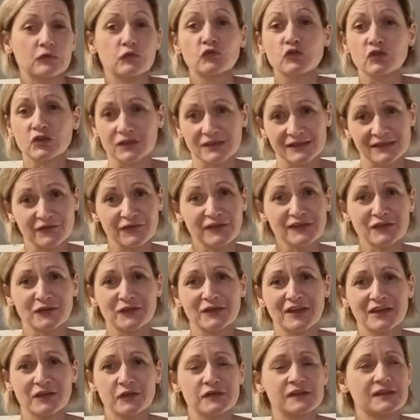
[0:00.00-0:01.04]
już z
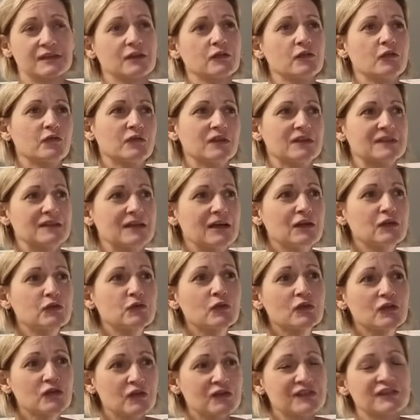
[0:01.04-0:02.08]
wysokiego stanowiska,
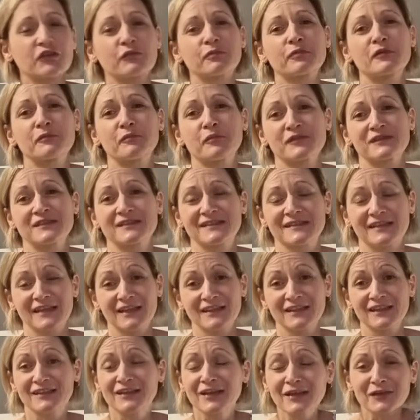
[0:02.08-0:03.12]
który dostał
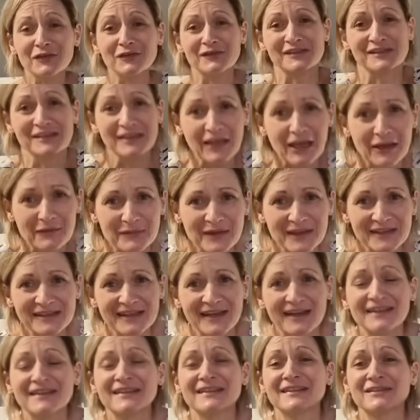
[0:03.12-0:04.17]
propozycję nie tylko z Niemiec,
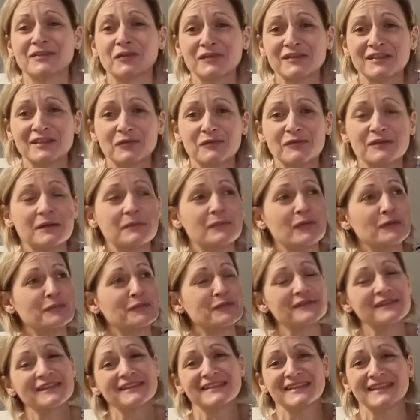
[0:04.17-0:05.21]
ale dostał
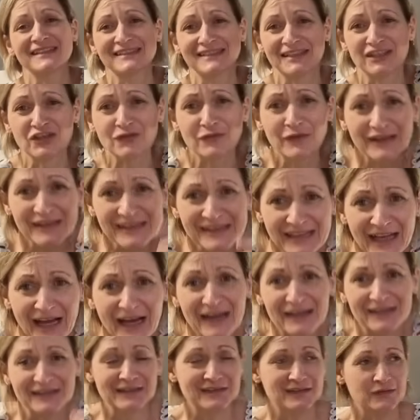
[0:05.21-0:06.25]
propozycję ze
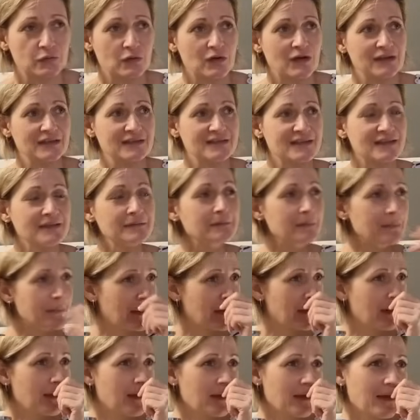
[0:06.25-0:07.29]
Szwajcarii, słuchajcie
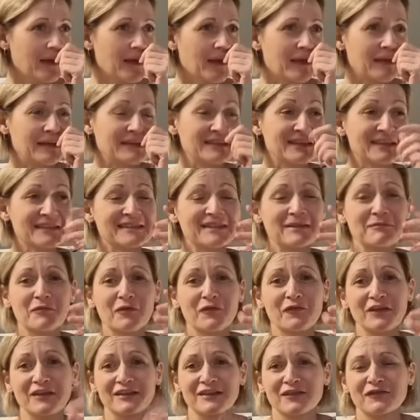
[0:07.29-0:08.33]

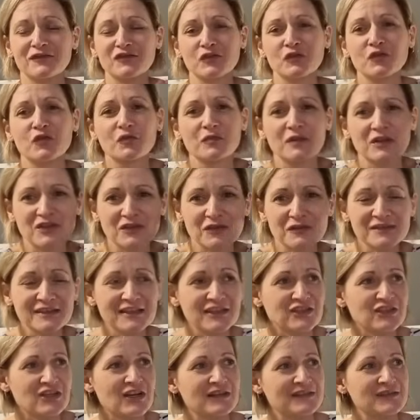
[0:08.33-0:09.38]
niesamowite. W ciągu
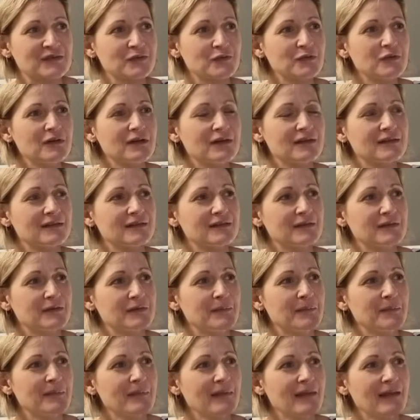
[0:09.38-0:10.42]
miesiąca czasu
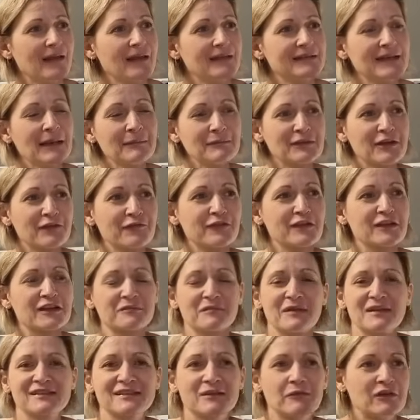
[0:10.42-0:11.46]
e, tamta
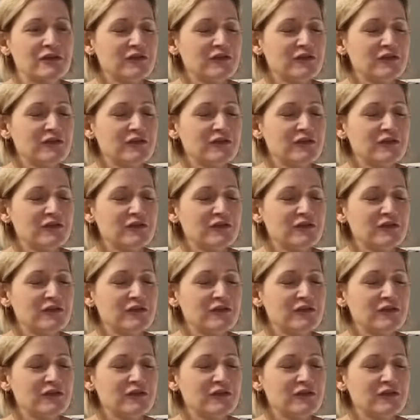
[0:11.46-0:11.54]
firma